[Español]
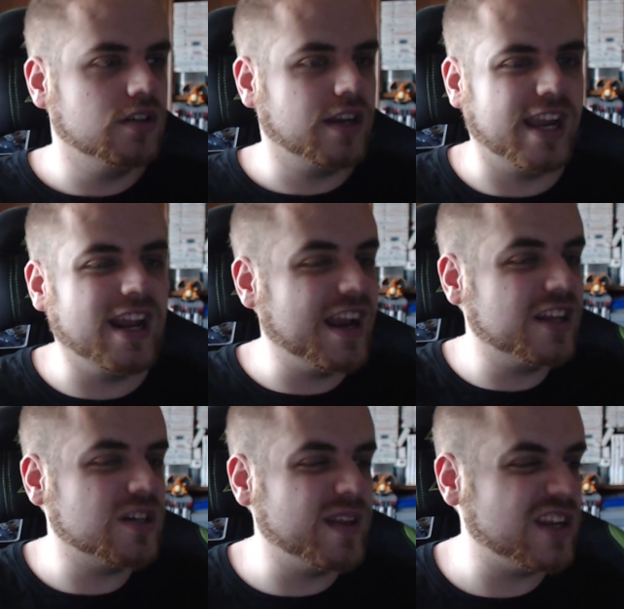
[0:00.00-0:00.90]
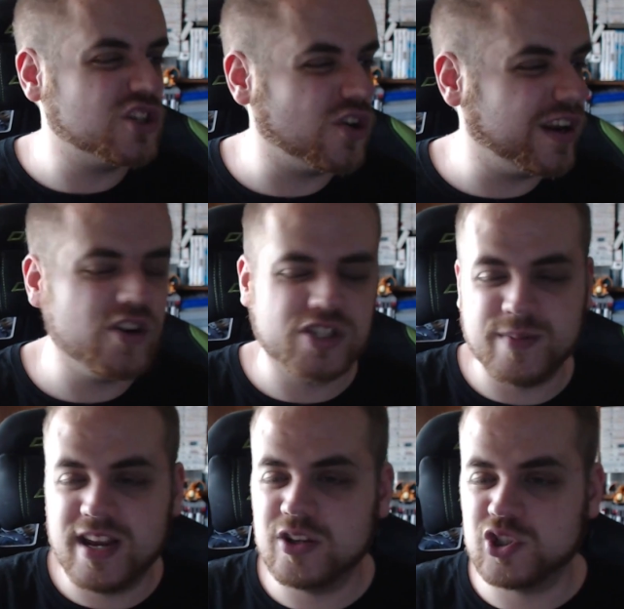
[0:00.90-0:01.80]
Que le han hecho a mi Tyson Ríos y a
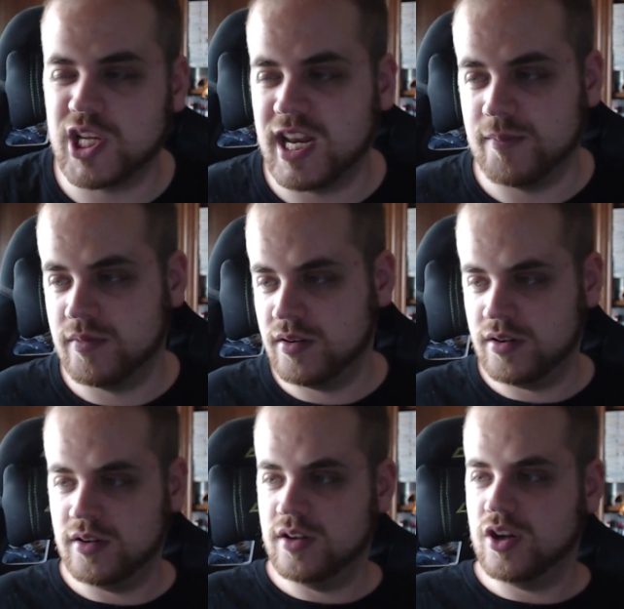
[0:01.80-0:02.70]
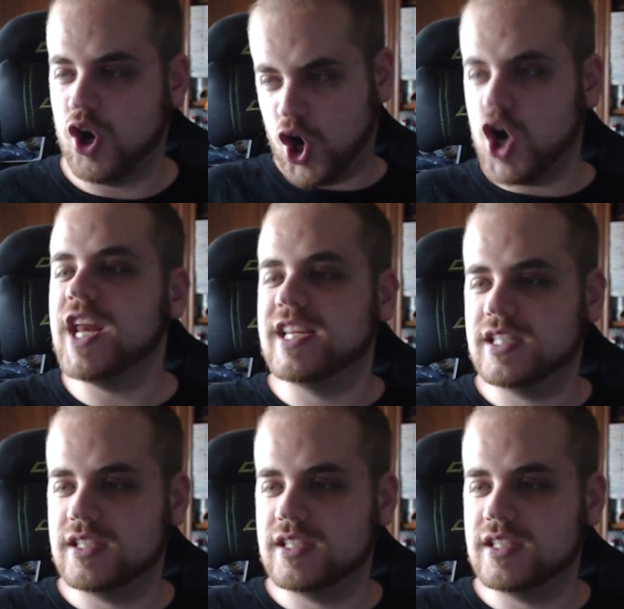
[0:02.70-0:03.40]
mi Salem. ¡Cojones!